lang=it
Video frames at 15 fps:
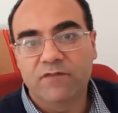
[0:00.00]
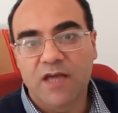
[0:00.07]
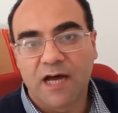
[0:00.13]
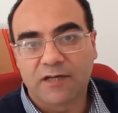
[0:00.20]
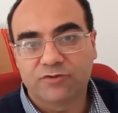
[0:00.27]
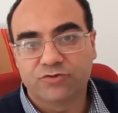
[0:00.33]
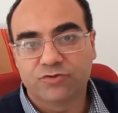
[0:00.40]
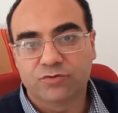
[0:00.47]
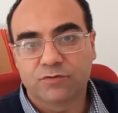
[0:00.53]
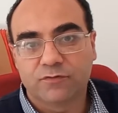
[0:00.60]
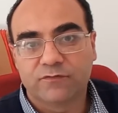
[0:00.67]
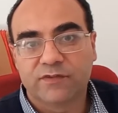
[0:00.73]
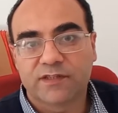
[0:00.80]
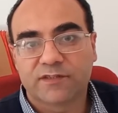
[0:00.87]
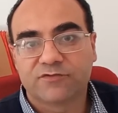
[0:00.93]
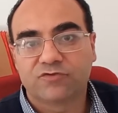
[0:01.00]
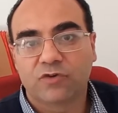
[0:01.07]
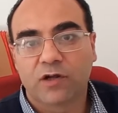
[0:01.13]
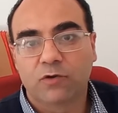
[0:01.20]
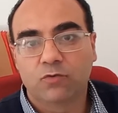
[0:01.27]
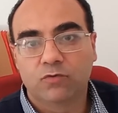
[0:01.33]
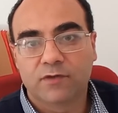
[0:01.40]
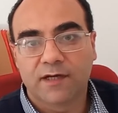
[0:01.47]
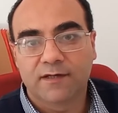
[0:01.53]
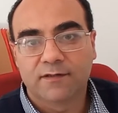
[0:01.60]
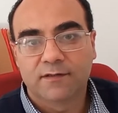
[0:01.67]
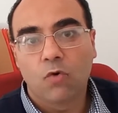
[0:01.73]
viaggio verso la Luna,